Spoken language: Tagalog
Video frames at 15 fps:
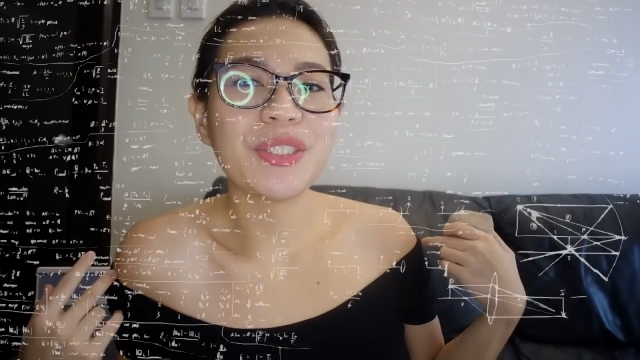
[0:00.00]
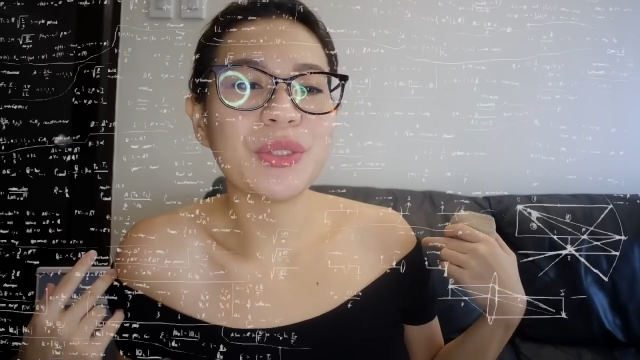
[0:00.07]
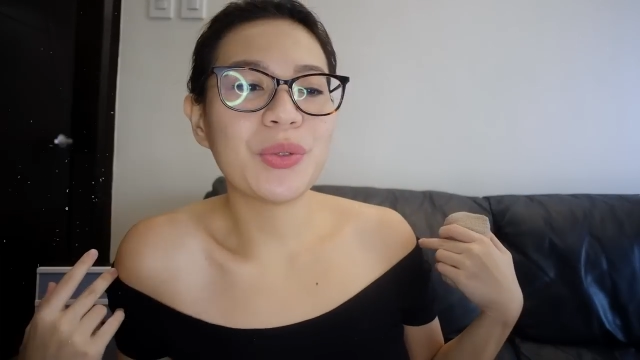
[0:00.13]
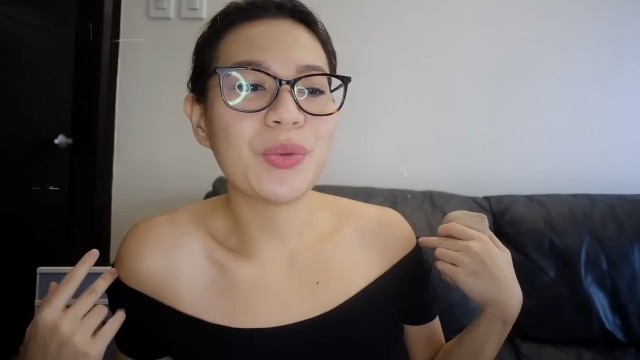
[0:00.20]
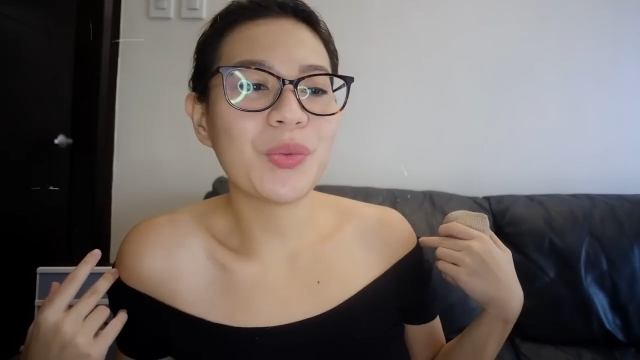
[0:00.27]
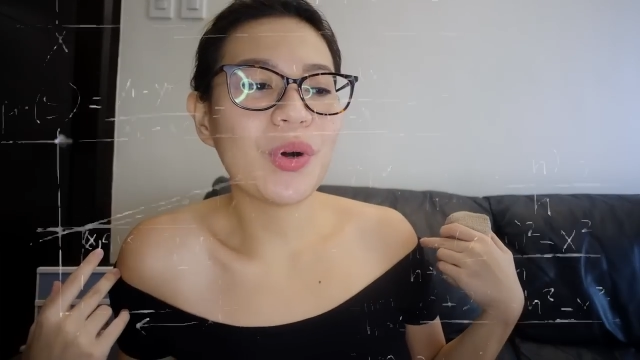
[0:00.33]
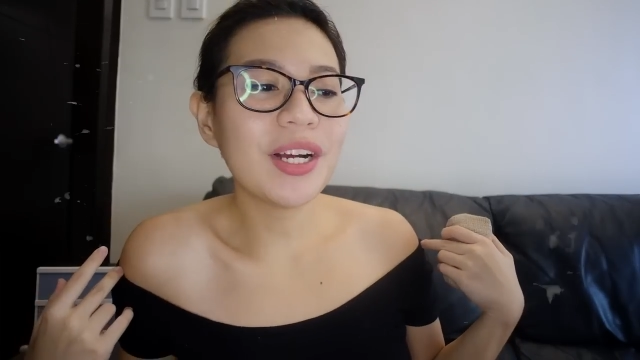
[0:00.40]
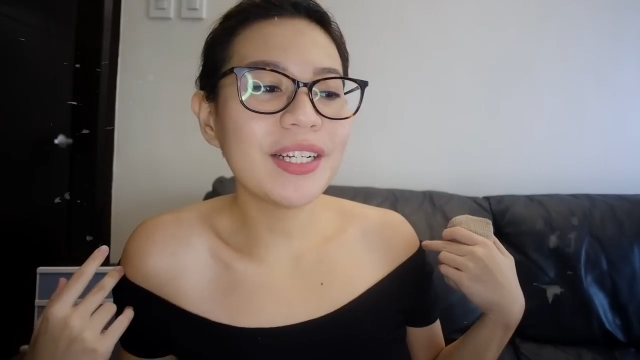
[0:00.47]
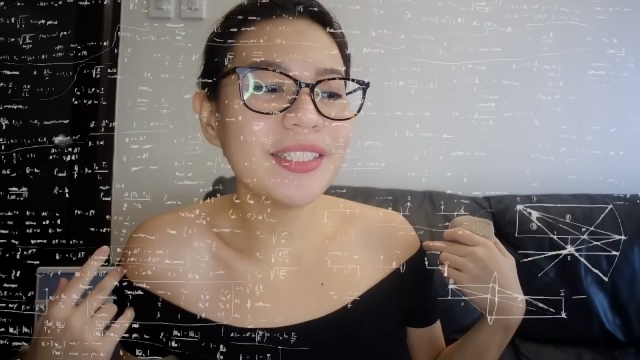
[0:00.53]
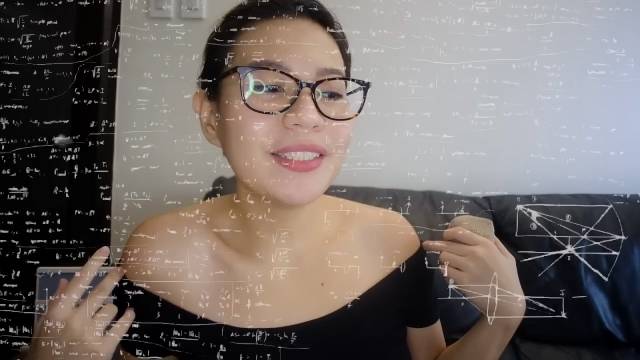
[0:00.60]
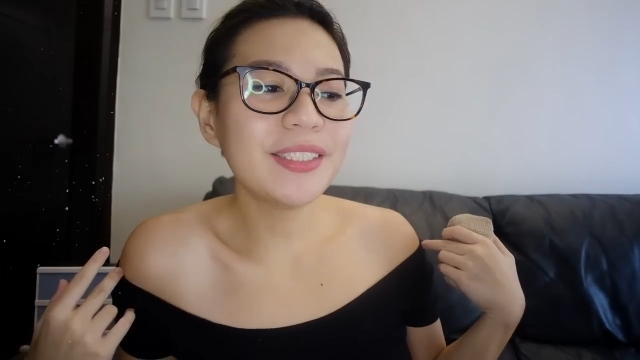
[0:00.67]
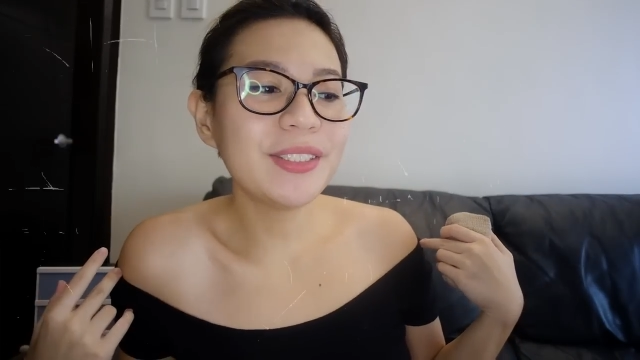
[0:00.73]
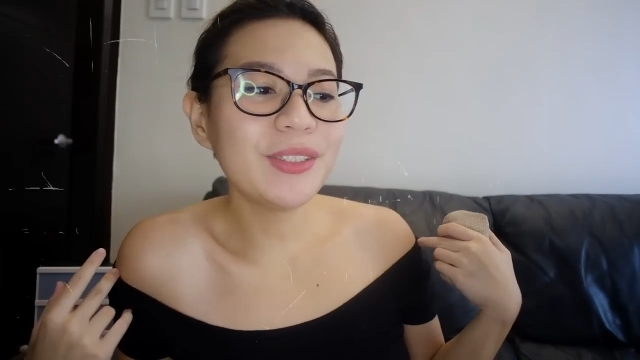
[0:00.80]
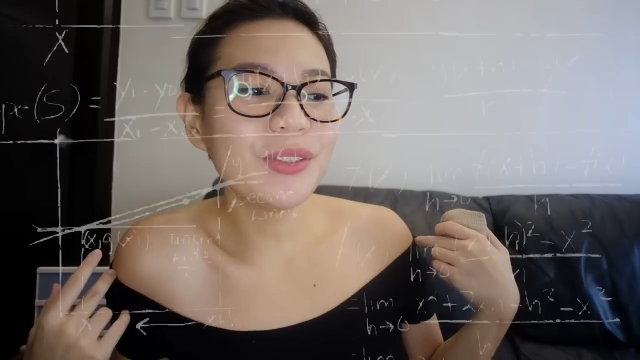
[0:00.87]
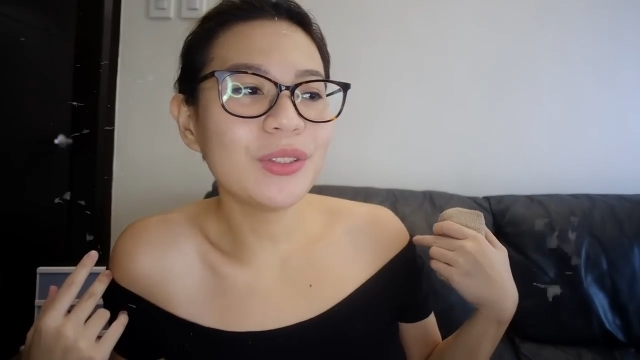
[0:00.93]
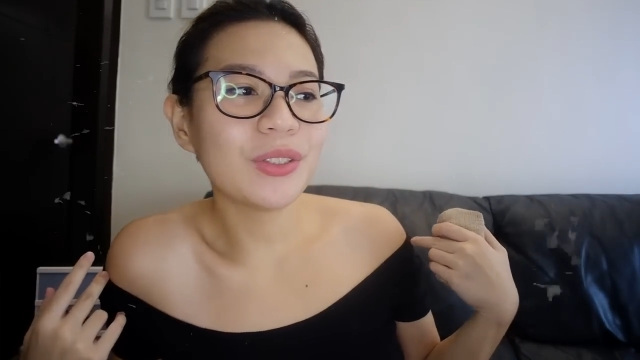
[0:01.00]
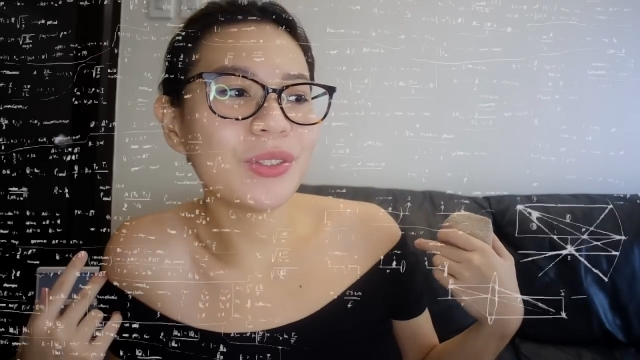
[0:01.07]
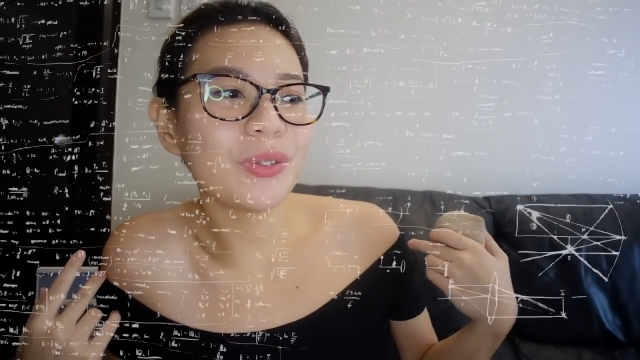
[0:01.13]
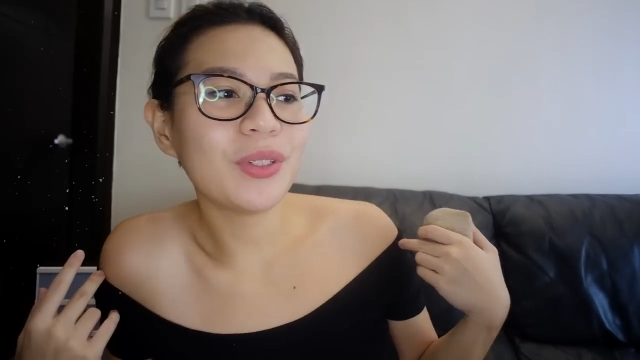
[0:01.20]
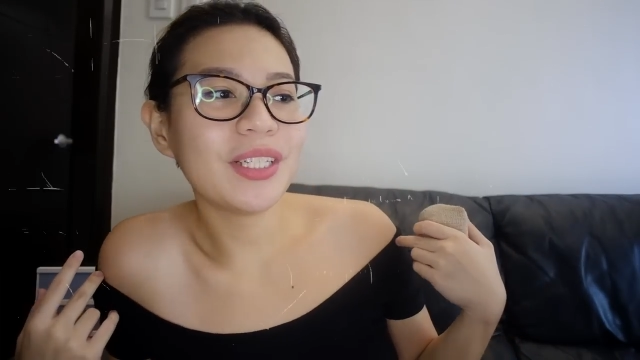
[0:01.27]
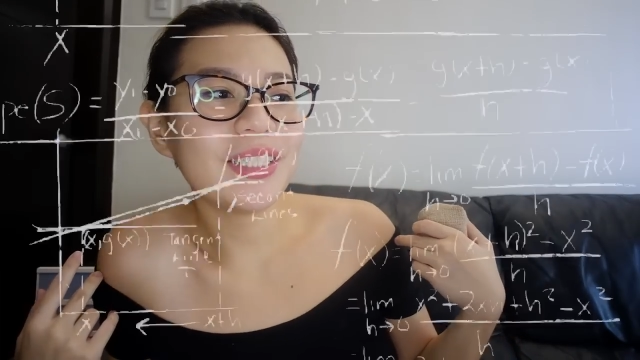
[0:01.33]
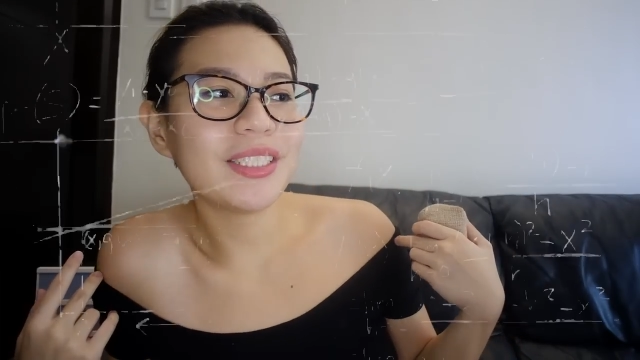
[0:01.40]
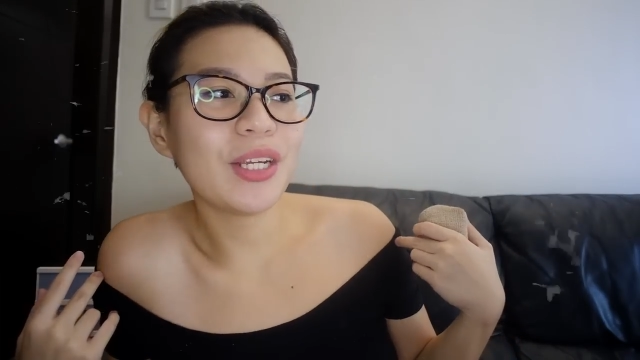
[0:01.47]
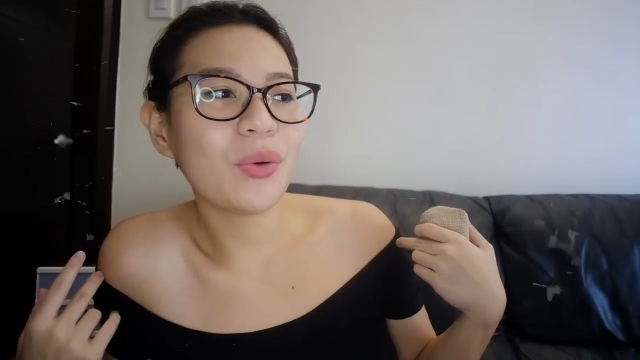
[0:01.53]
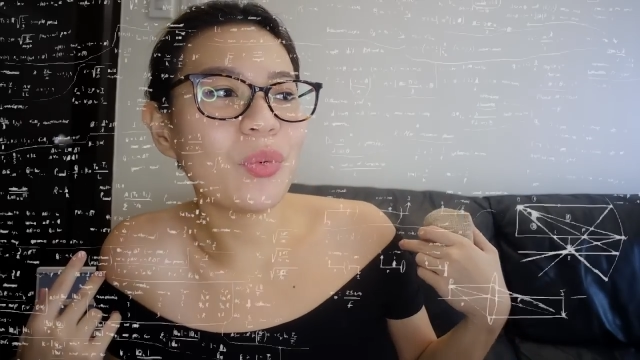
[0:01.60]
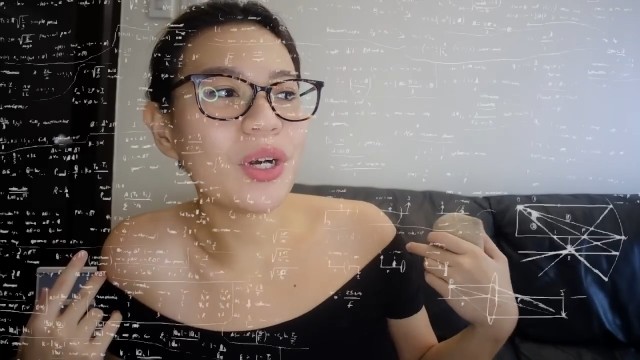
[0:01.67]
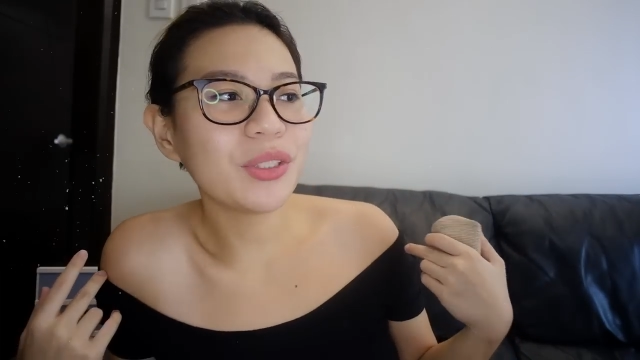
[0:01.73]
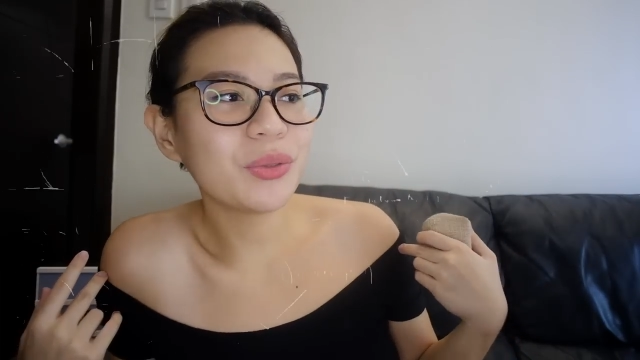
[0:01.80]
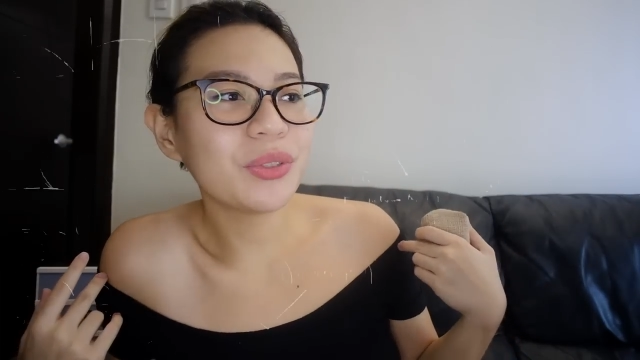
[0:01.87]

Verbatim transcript: So, 1, so let's say 1,